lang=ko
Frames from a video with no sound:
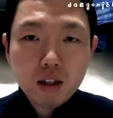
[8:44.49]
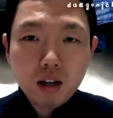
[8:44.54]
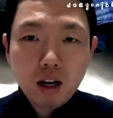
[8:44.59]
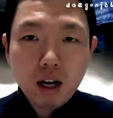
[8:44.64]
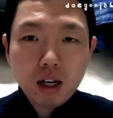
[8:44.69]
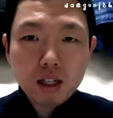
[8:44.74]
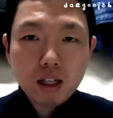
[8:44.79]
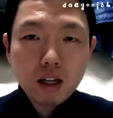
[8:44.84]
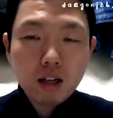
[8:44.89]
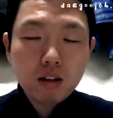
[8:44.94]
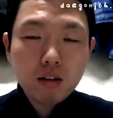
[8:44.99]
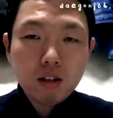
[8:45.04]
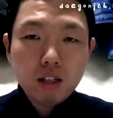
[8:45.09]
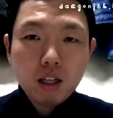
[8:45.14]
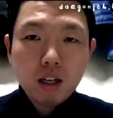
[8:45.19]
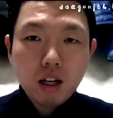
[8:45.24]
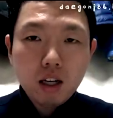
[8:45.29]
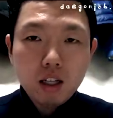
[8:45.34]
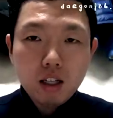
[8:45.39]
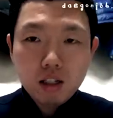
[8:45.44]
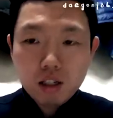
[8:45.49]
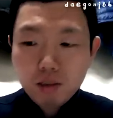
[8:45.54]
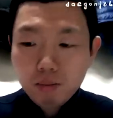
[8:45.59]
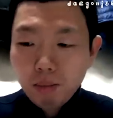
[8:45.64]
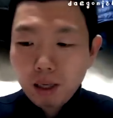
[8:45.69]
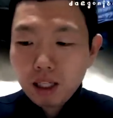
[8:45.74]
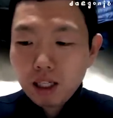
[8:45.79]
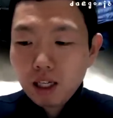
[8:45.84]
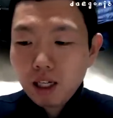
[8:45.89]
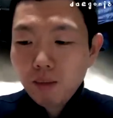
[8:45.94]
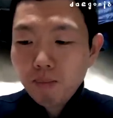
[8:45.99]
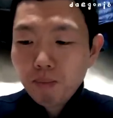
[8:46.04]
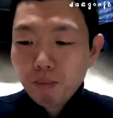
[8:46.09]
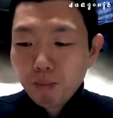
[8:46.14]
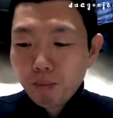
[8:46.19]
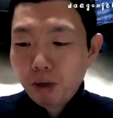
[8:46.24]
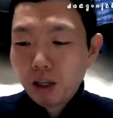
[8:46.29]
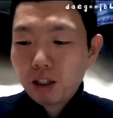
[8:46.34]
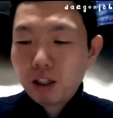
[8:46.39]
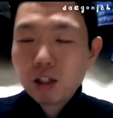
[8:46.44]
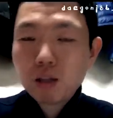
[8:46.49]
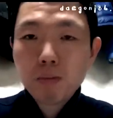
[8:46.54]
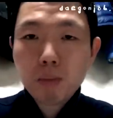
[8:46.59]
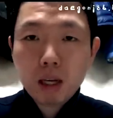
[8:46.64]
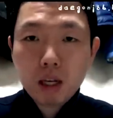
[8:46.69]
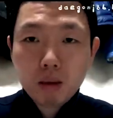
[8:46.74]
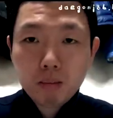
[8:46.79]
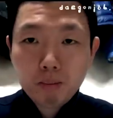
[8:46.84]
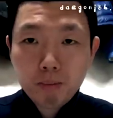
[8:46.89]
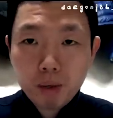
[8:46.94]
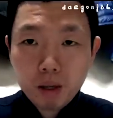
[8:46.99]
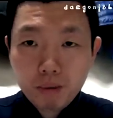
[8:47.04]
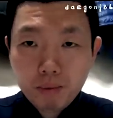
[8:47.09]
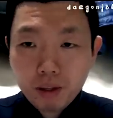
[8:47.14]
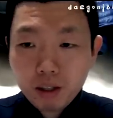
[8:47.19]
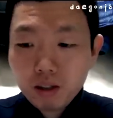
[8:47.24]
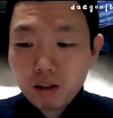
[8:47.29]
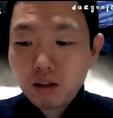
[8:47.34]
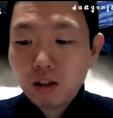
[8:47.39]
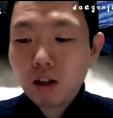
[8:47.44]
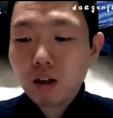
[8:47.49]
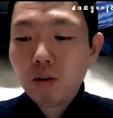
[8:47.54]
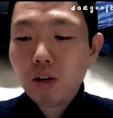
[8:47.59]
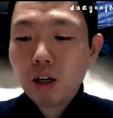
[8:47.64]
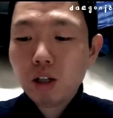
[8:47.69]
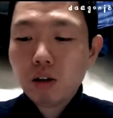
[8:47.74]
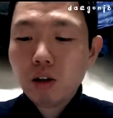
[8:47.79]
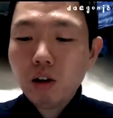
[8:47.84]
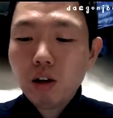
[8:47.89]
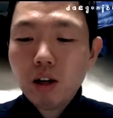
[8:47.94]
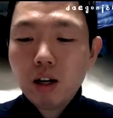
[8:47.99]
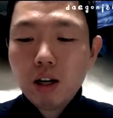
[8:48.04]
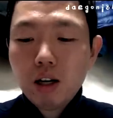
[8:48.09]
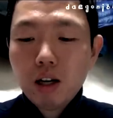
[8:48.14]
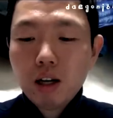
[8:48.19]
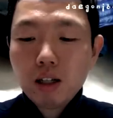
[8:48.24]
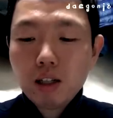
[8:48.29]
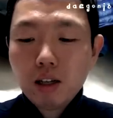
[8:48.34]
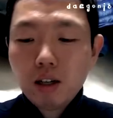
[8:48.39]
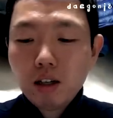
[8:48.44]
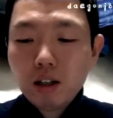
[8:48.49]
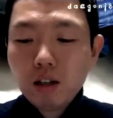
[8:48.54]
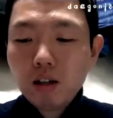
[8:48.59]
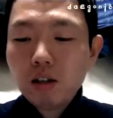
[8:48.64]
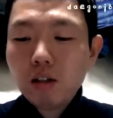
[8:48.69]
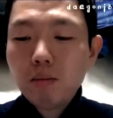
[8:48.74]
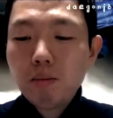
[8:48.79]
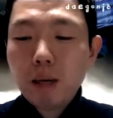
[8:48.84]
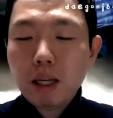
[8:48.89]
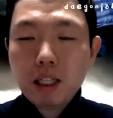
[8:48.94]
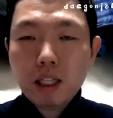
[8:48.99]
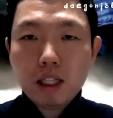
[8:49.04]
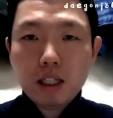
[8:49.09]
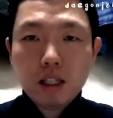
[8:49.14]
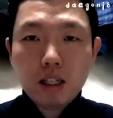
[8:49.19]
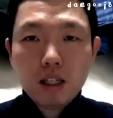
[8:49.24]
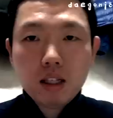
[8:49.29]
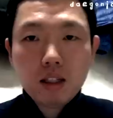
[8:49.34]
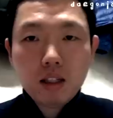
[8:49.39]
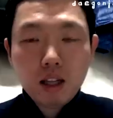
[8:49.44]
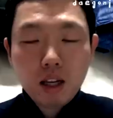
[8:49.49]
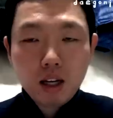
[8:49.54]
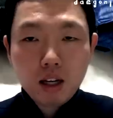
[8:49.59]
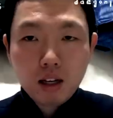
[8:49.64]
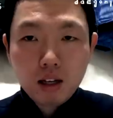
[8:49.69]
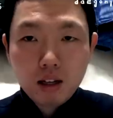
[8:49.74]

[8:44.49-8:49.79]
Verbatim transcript: 항상 그러니까 연습만이 practice make perfect라고 하죠. 항상 연습만이 네,